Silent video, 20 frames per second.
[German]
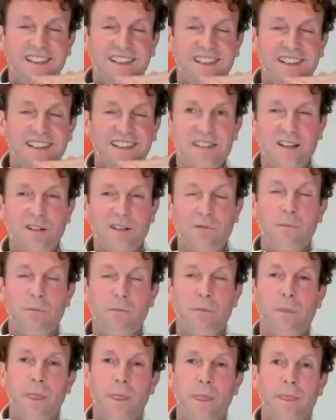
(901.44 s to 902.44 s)
Level
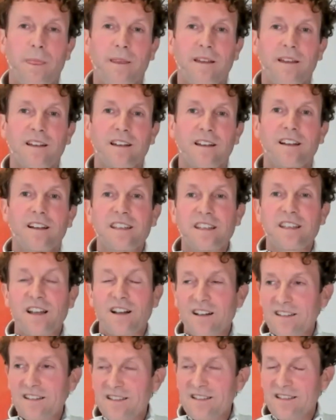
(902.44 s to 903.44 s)
ist,
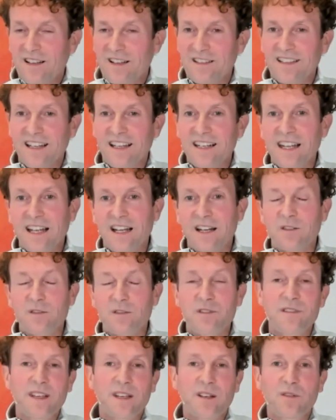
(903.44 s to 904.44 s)
ja, es hat
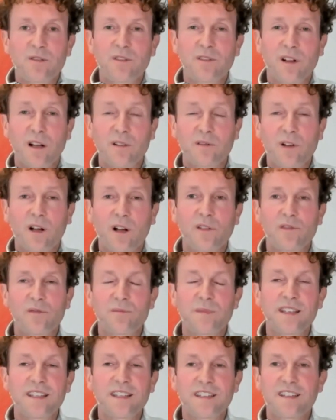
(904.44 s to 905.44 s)
eine Auswirkung
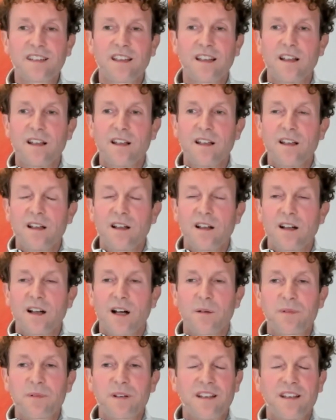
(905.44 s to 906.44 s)
auf mich,
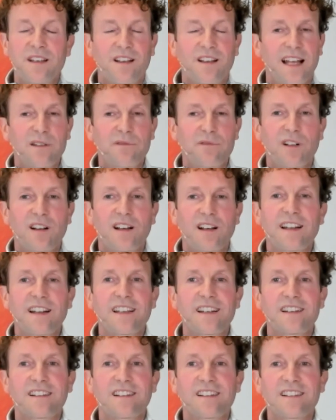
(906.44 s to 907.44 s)
aber ich kann einfach
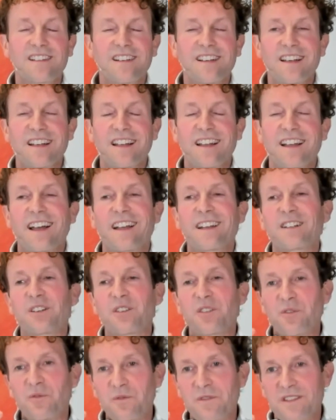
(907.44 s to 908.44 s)
lernen, ein
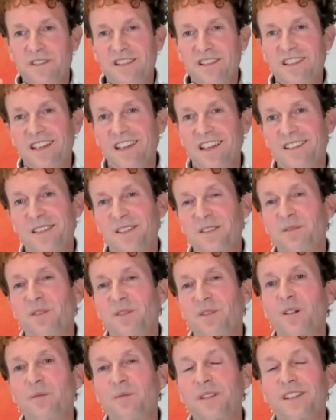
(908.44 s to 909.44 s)
großes Herz
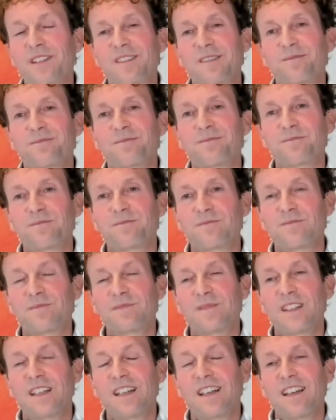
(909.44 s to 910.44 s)
zu haben.
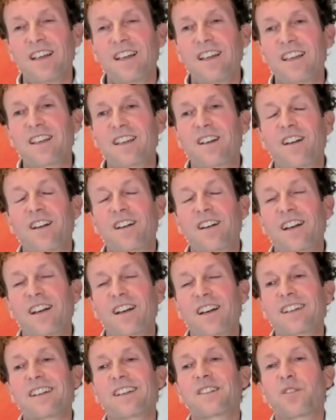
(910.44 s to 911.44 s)
Ich kann
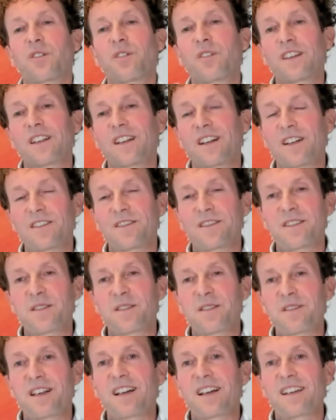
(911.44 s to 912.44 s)
lernen, tolerant
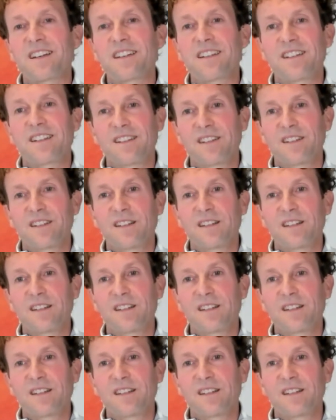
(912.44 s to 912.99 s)
zu sein.